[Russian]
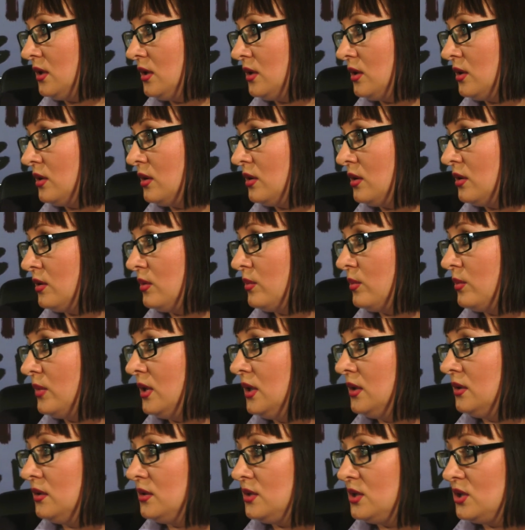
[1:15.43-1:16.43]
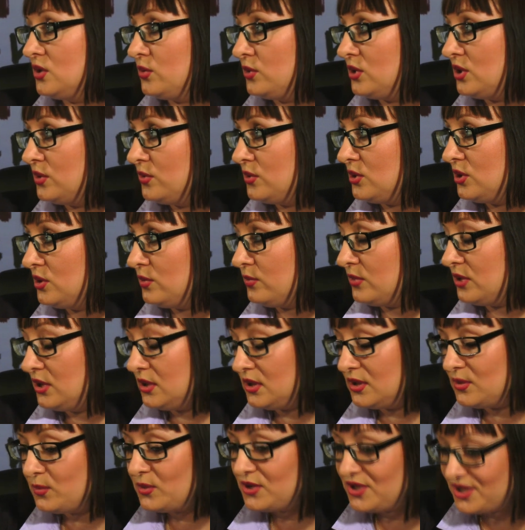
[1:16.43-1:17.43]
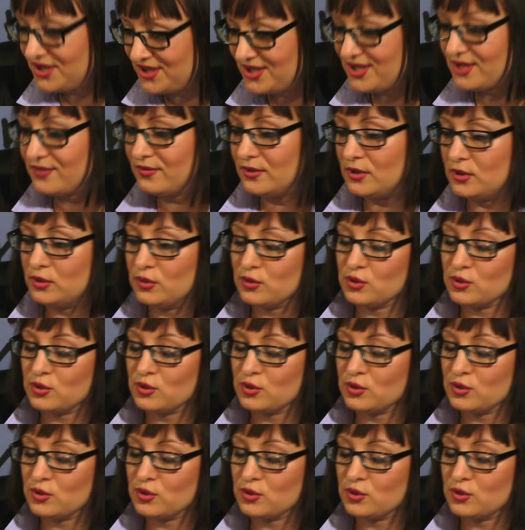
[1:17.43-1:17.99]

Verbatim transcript: Э, мы это систематизировали,